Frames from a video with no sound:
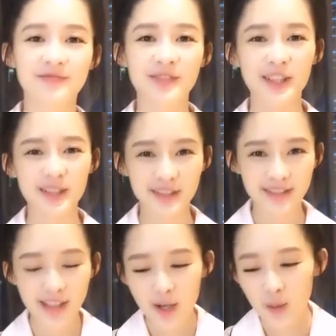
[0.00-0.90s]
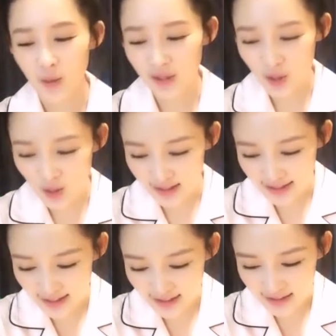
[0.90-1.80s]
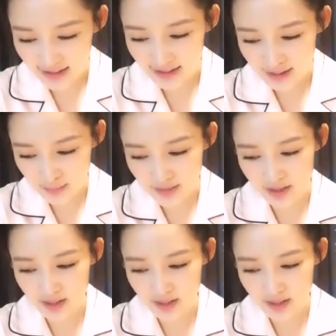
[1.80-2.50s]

嗯，反正我的睡前呢，